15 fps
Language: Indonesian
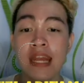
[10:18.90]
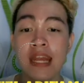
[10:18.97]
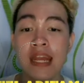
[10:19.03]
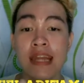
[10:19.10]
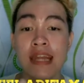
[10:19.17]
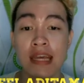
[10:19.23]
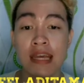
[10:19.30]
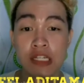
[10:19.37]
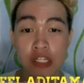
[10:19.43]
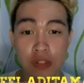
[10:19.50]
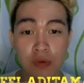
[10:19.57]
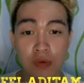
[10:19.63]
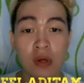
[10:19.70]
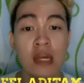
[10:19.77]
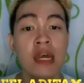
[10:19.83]

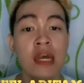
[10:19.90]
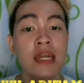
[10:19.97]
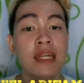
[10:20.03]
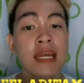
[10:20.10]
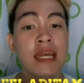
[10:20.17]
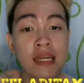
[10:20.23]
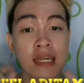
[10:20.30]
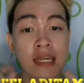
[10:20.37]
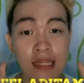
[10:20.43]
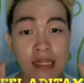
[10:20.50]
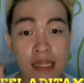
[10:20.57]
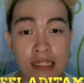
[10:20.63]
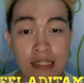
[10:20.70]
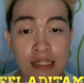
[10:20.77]
Densu. Nah, kita